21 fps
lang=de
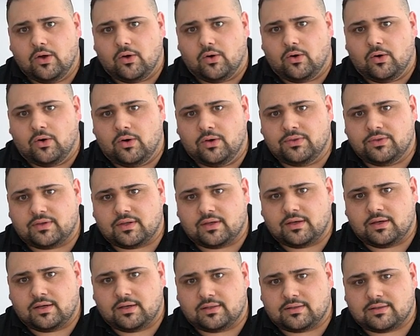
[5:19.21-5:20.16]
Und
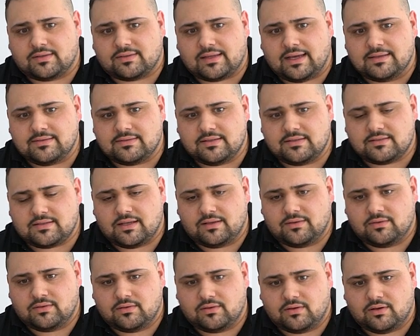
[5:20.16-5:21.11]
äh, das Ganze ist
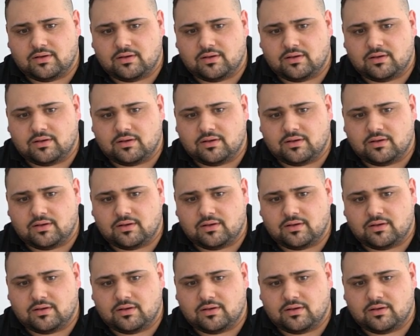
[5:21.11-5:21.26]
dann,